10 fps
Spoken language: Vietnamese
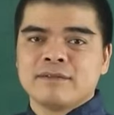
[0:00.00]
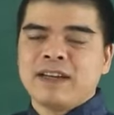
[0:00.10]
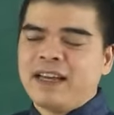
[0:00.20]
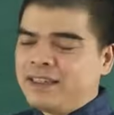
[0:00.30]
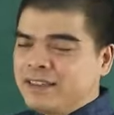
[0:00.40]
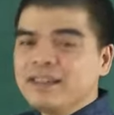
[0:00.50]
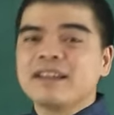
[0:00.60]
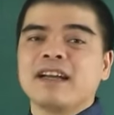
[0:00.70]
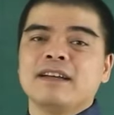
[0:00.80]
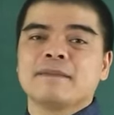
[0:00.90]
và những
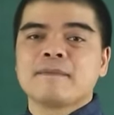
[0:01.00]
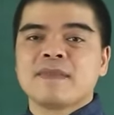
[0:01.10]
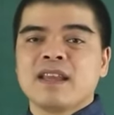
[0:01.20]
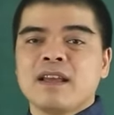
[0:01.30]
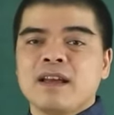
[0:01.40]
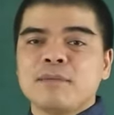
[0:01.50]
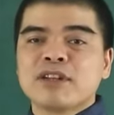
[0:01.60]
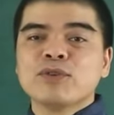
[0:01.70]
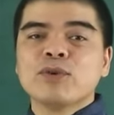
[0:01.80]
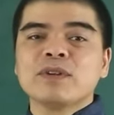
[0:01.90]
người khác
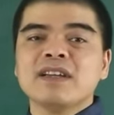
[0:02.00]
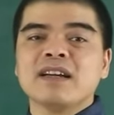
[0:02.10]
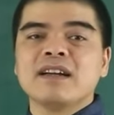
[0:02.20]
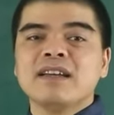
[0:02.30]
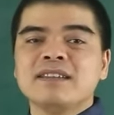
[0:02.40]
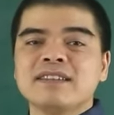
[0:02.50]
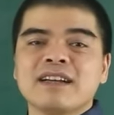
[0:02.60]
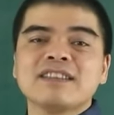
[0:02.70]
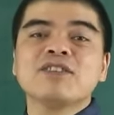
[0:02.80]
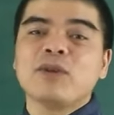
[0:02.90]
mặc dù có thể gây ra
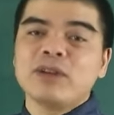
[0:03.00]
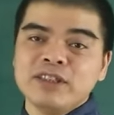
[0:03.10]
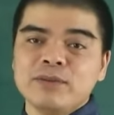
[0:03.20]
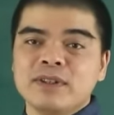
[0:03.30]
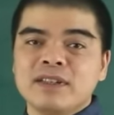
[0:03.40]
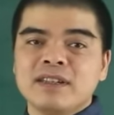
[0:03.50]
cái sự khó chịu